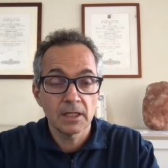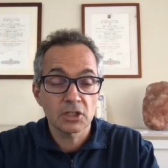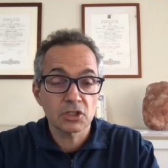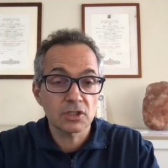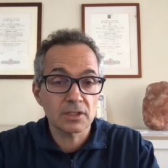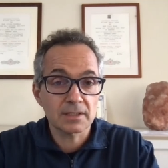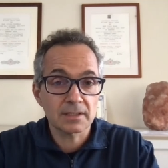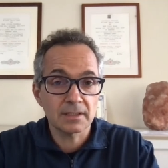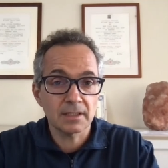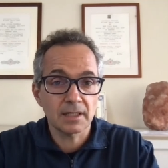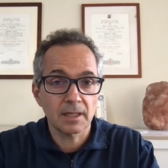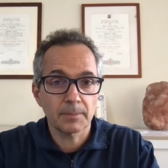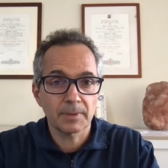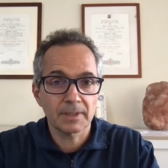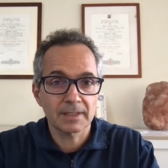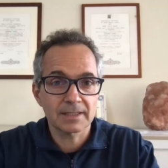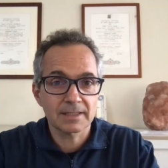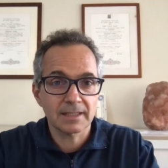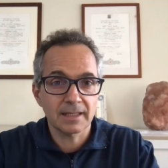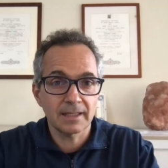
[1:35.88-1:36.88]
gestire i
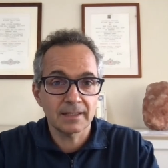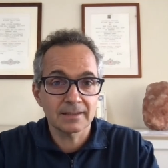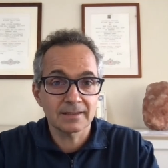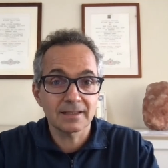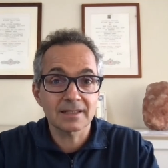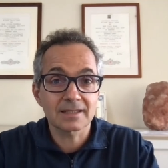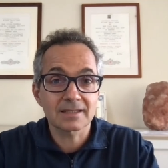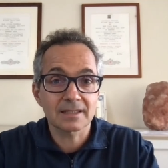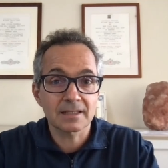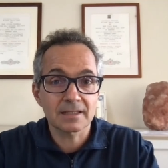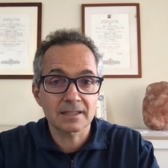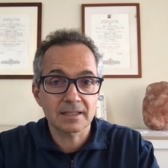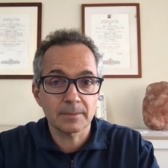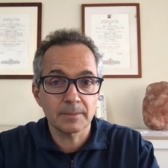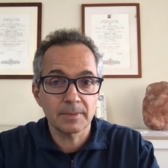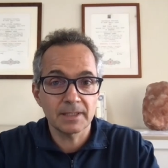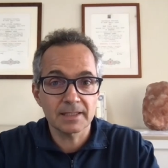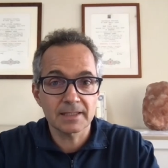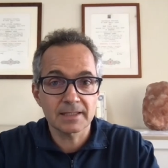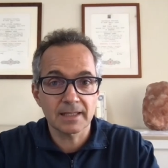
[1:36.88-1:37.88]
pazienti e
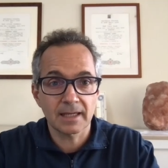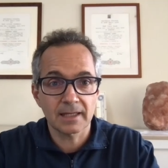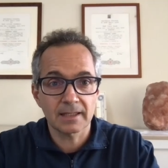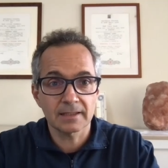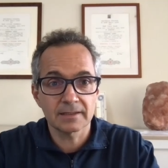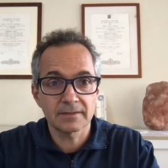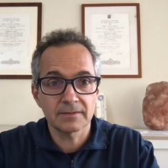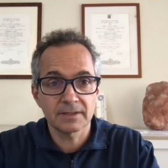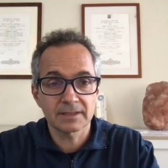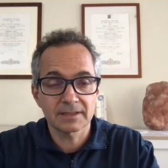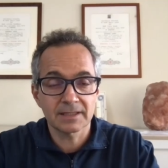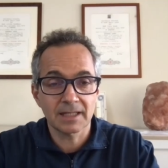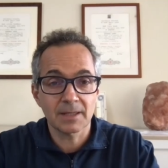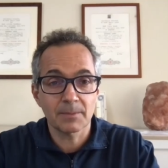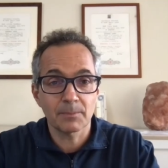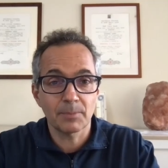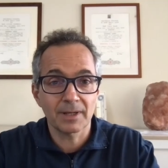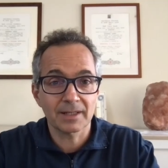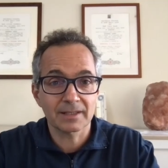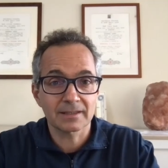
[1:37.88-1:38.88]
sensibilizzarli a diventare
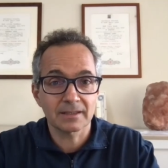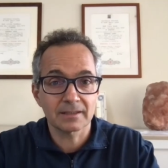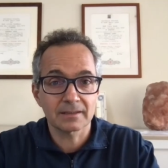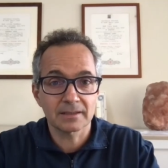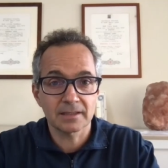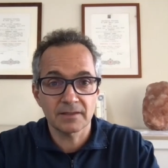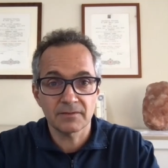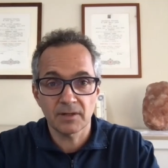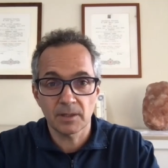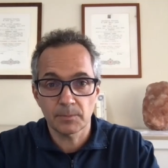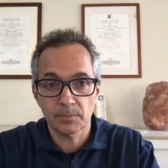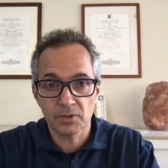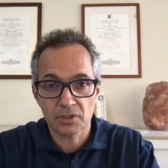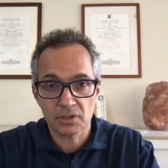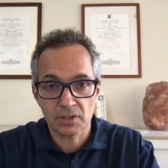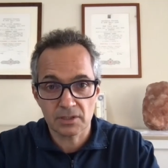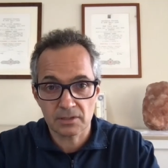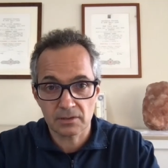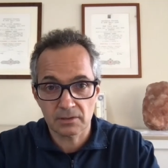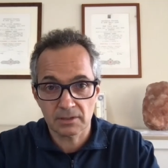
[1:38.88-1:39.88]
parte attiva al
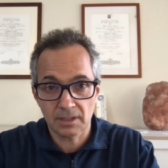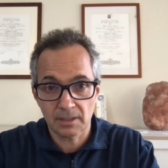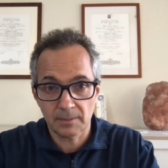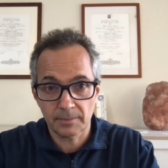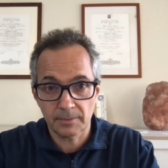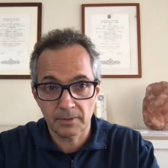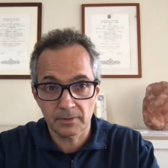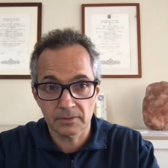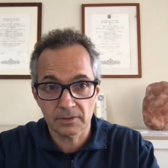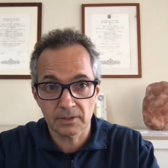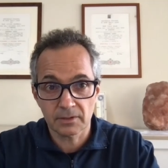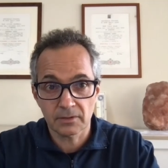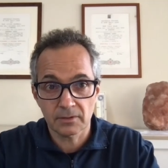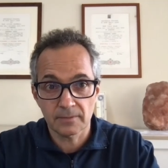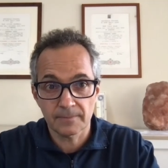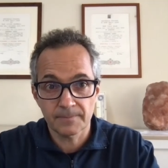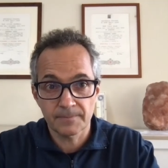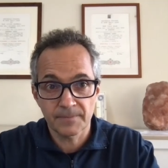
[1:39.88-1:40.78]
processo terapeutico.